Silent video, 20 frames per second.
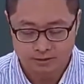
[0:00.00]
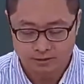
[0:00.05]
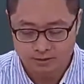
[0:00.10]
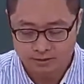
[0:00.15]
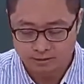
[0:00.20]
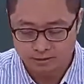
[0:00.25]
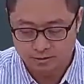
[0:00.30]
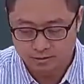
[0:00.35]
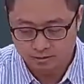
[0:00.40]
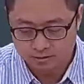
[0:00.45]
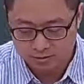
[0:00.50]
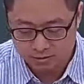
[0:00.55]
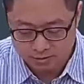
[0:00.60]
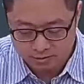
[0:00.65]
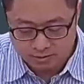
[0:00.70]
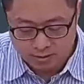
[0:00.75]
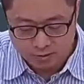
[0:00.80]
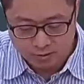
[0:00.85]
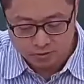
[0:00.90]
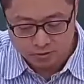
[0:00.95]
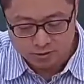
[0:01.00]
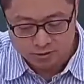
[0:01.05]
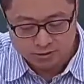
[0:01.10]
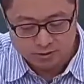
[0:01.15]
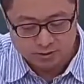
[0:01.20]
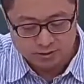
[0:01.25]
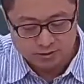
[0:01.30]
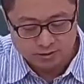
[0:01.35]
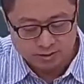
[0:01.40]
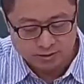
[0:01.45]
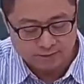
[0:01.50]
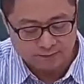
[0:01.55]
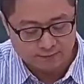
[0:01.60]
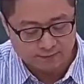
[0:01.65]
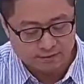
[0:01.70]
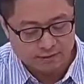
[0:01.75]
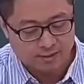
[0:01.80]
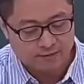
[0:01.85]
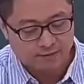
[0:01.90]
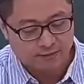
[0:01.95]
四四到五个这个
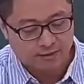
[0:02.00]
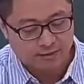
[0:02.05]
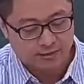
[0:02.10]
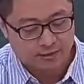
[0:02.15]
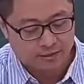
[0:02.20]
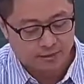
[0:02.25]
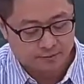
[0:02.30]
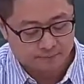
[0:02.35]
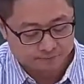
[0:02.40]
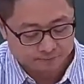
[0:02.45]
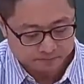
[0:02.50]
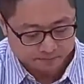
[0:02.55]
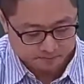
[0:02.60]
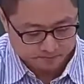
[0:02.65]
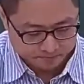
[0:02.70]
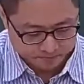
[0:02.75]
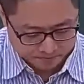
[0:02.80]
大大方向。